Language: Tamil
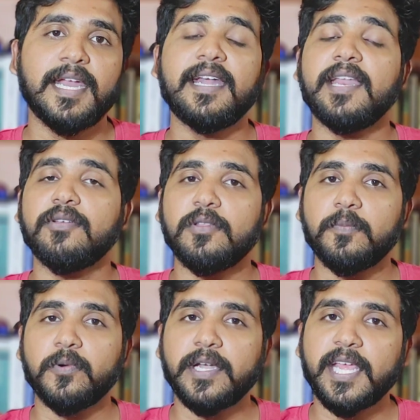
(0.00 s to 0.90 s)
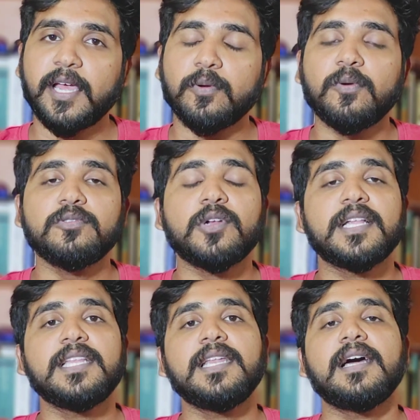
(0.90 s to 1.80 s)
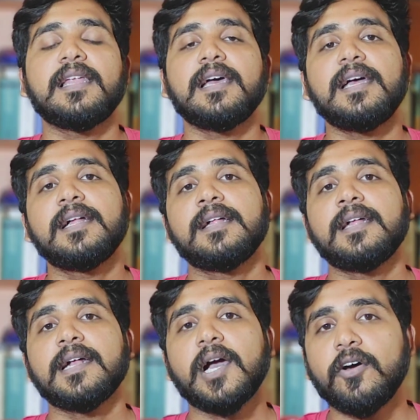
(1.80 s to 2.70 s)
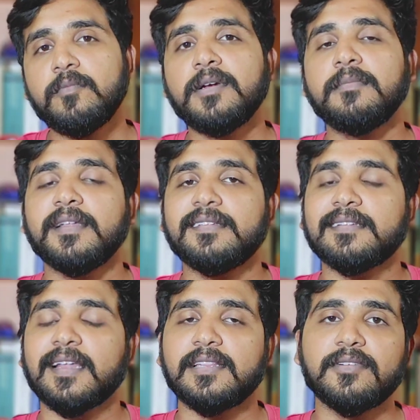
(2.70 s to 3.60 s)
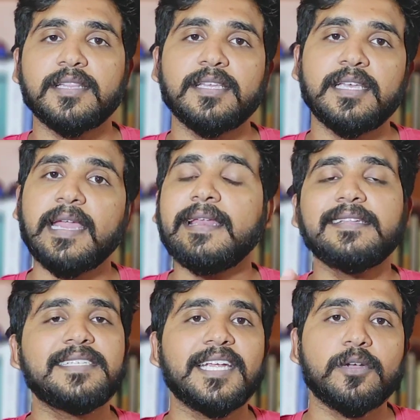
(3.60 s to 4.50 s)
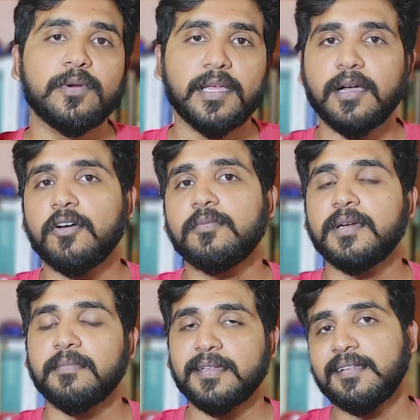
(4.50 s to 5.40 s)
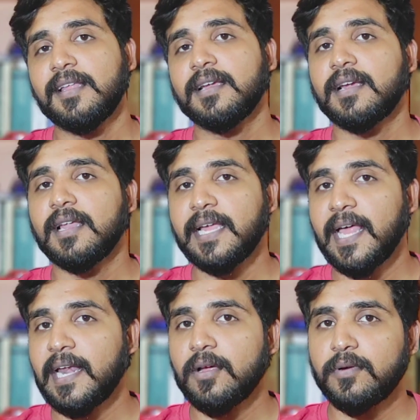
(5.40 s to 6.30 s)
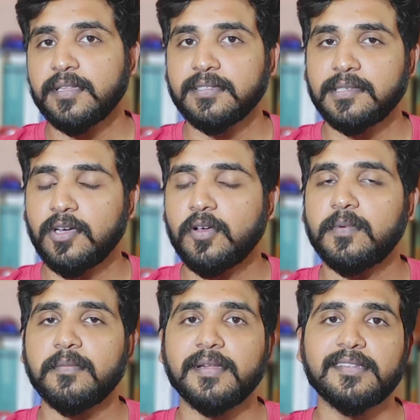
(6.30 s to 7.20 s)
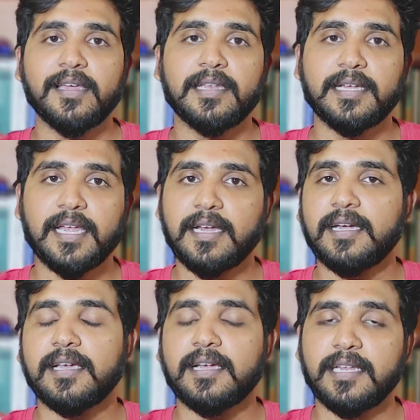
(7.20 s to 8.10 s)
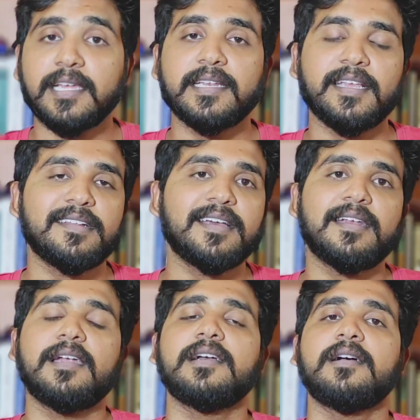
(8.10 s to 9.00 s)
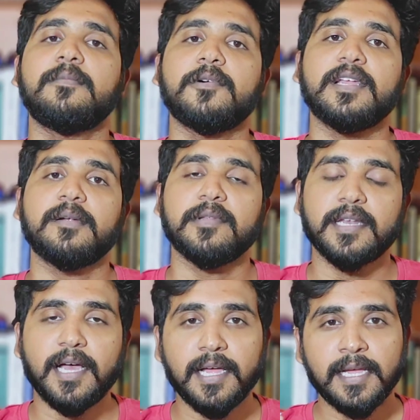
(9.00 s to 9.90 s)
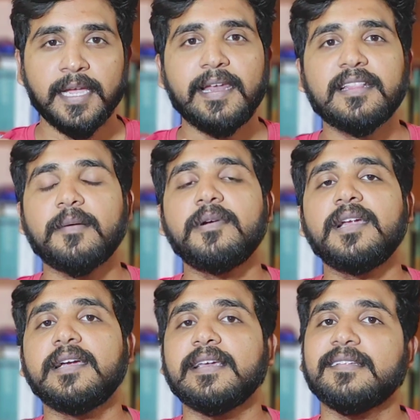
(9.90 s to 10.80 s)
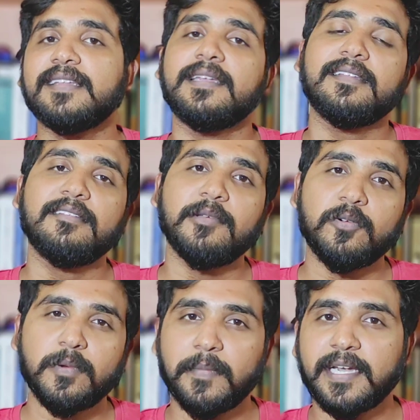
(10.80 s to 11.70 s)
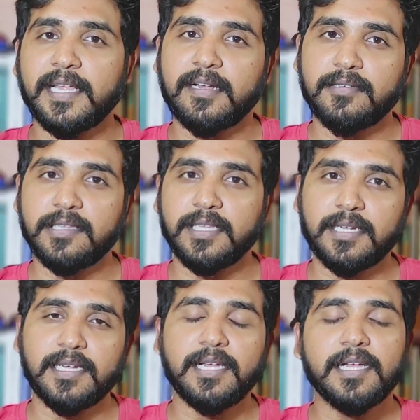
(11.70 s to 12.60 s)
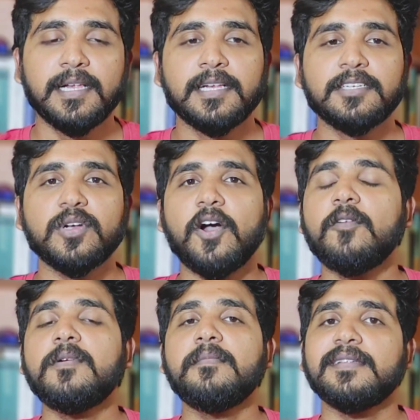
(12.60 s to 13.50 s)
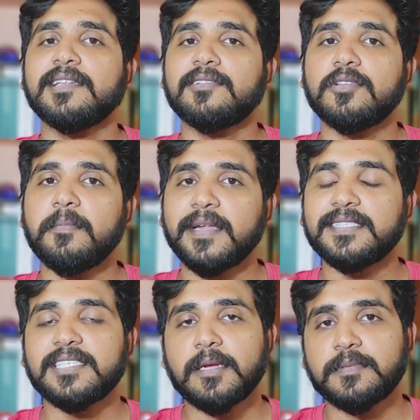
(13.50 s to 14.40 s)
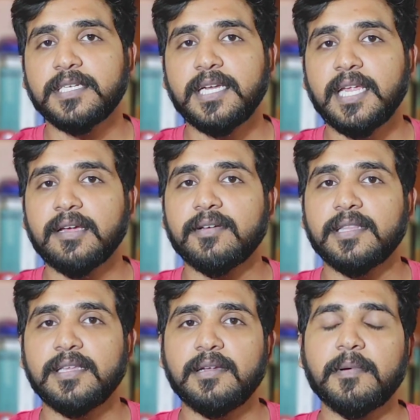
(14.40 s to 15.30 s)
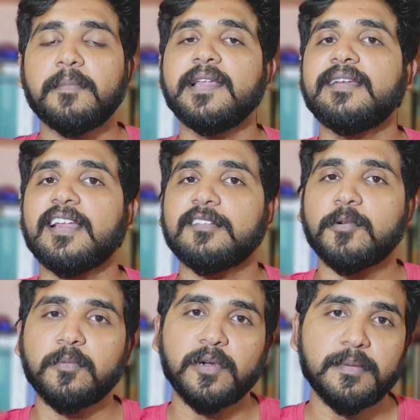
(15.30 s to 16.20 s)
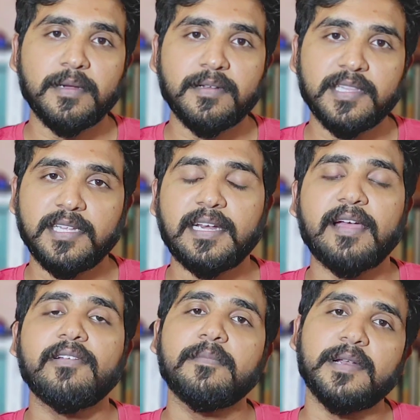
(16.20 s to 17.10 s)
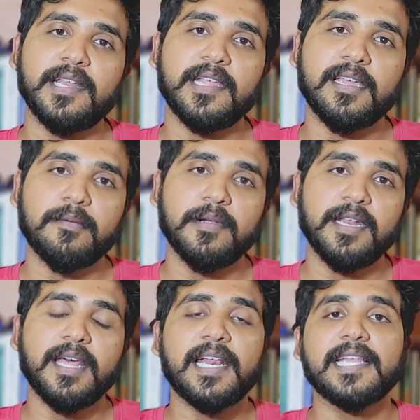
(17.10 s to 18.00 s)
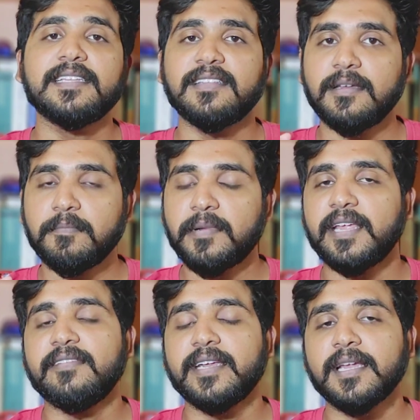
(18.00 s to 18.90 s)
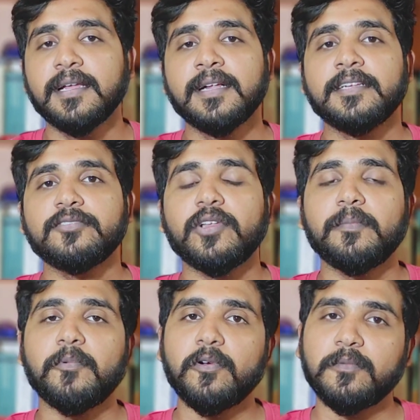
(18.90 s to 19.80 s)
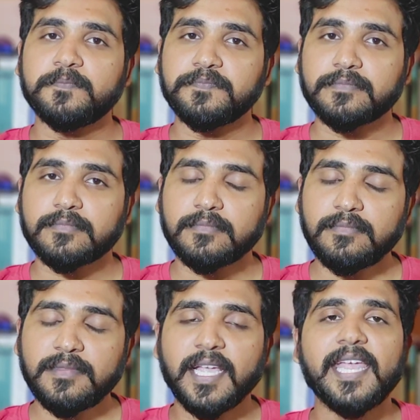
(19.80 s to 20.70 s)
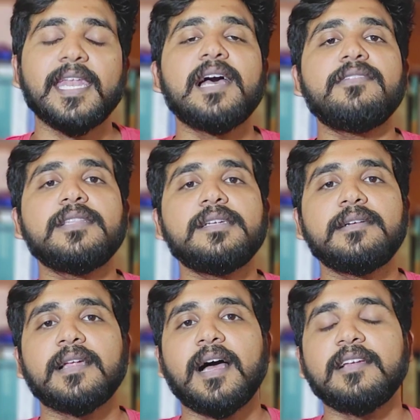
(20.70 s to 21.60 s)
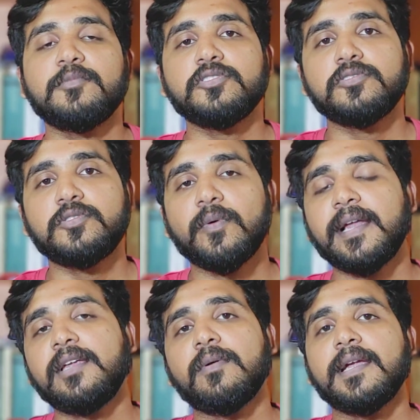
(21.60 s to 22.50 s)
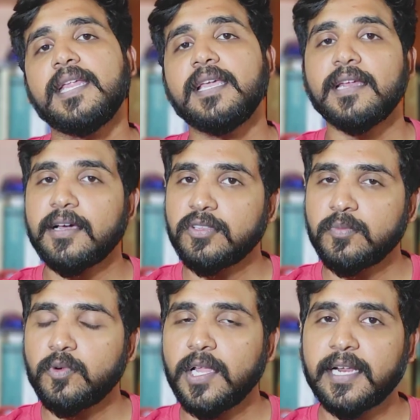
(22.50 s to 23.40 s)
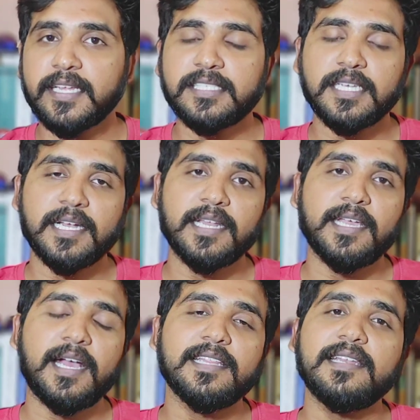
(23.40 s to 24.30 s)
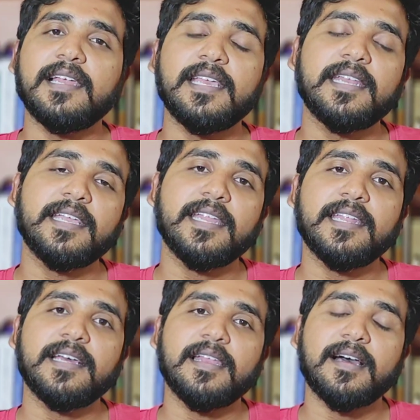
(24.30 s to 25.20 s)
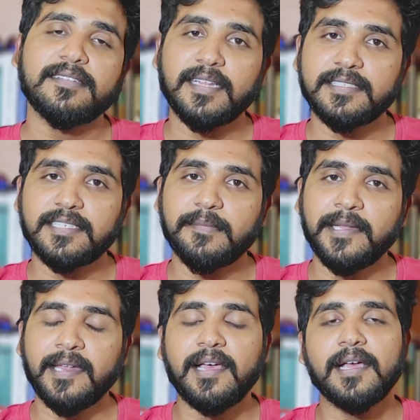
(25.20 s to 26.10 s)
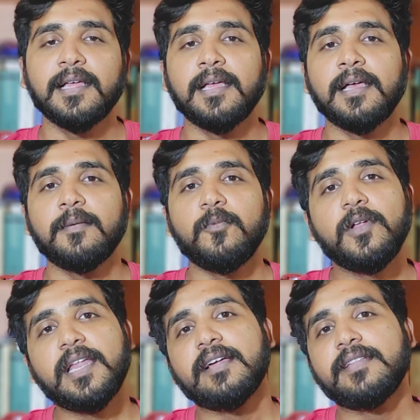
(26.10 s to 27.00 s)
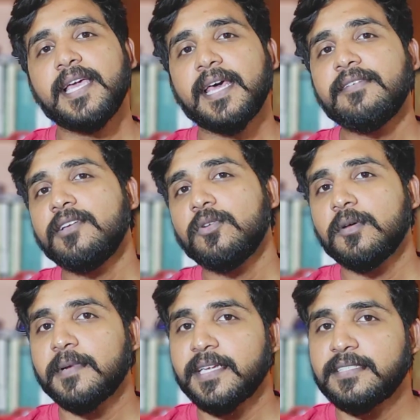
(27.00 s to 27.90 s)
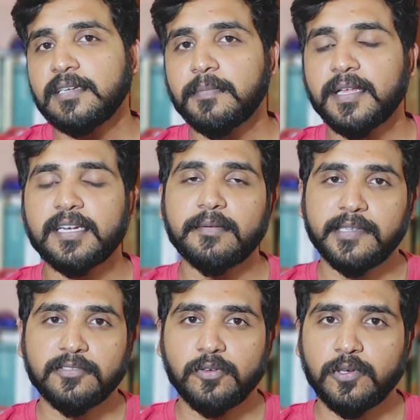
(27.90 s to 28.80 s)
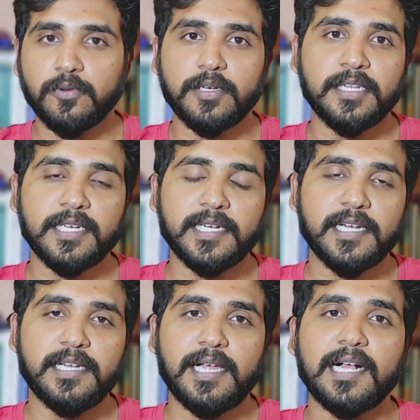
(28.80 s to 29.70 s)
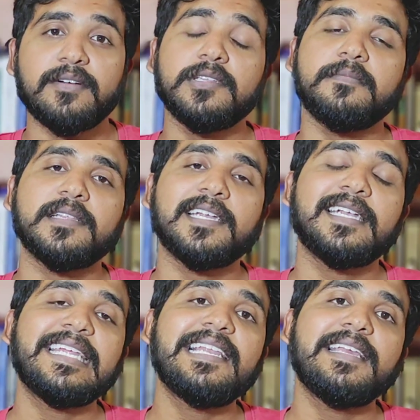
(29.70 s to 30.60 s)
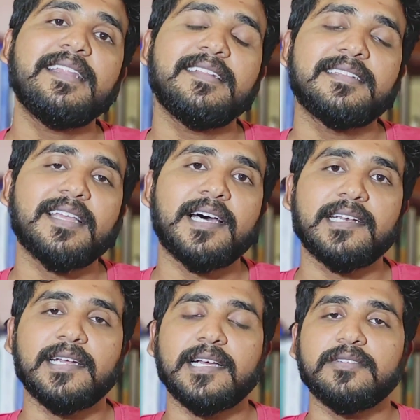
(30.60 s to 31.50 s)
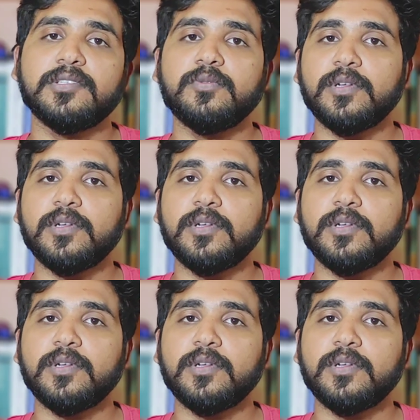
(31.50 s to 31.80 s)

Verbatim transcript: என்ட்ரி வந்து போட்டே ஆகணும் ஸோ அதனால கவர்மெண்ட் பஸ்ஸஸ் அது வந்து எனி ஸ்டேட்டோடைய கவர்மெண்ட் பஸ்ஸாக இருக்கலாம் கேரளாவோட கவர்மெண்ட் பஸ்ஸாக இருக்குது கர்நாடகா நீ இன்கேஸ் கர்நாடகா போகிறீங்க அப்படின்னா இல்லை தமிழ்நாடு எஸ்சிடிசியுமே ரொம்ப பெட்டராக வந்து இருக்குது ஸோ கவர்மெண்ட் பஸ்ஸஸ் வந்து பெஸ்ட் ஆப்ஷன் நீங்கள் வந்து பப்ளிக் ட்ரான்ஸ்போர்ட் மூலிமா வந்து ட்ராவல் பண்ணுறீங்க அப்படின்னா ரேதர் தென் ப்ரைவேட் ஸோ இப்போது நான் வந்து ஆல்மோஸ்ட் வந்து டுவெல் டுவெண்ட்டிக்கு நான் வந்து மூணார் ரீச் ஆனேன் அதனால எனக்கு என்ன லாஸ் ஆச்சு அப்படின்னா மூணாரில் வந்து இரவிக்குளம் நேஷனல் பார்க் அப்படின்னு சொல்லிட்டு ஒன்று இருக்குது அங்கே வந்து பார்த்திங்கன்னா நீல்கிரி ஸ்டார் அது வந்து